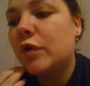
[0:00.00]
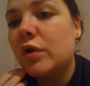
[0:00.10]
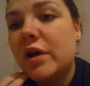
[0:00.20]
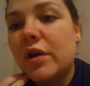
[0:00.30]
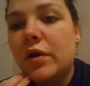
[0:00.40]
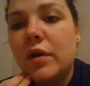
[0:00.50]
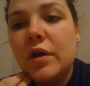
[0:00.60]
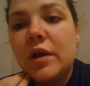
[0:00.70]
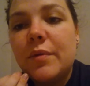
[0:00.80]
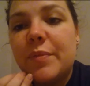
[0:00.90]
que la
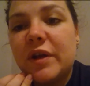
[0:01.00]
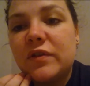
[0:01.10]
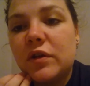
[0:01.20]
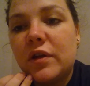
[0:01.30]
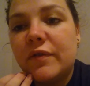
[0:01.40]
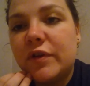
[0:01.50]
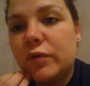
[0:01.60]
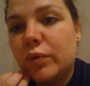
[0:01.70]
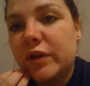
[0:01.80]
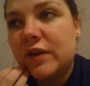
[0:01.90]
personne avait
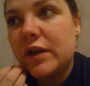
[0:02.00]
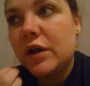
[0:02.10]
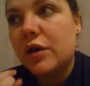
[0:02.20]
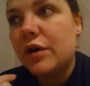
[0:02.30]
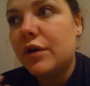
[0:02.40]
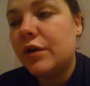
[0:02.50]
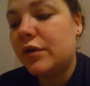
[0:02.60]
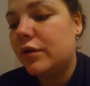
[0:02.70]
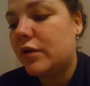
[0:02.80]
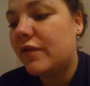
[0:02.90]
souhaité euh,
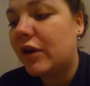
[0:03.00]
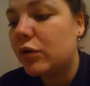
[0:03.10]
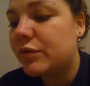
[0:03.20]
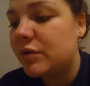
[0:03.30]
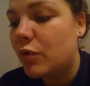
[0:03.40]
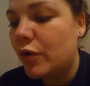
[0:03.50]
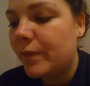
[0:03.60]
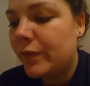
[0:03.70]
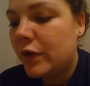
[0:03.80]
avec le petit mot.